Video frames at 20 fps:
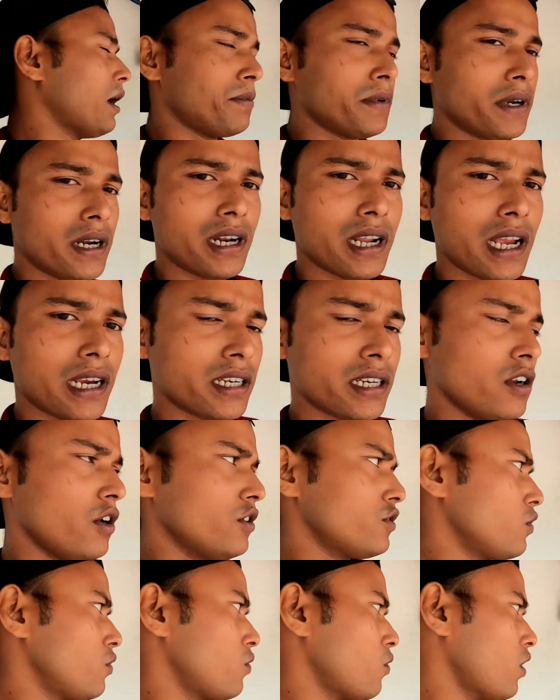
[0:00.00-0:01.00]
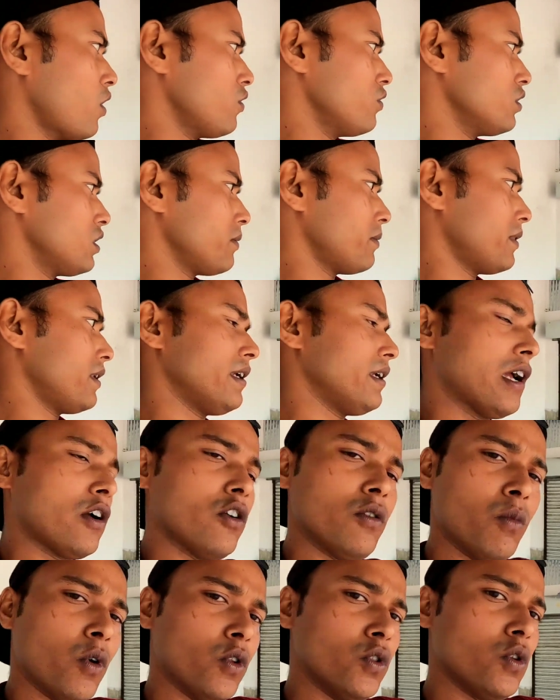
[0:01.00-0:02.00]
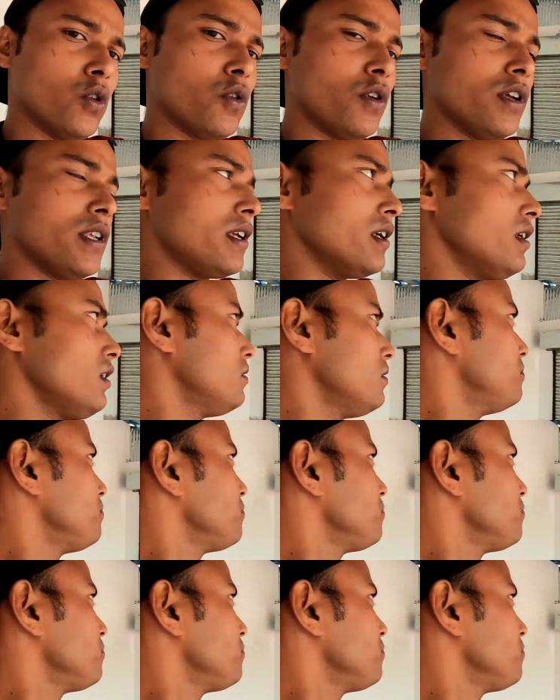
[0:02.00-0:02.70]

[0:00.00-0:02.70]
আপনারা আসলে হয়তো ক্রয় করতে পারেন এখন বন্ধ রয়েছে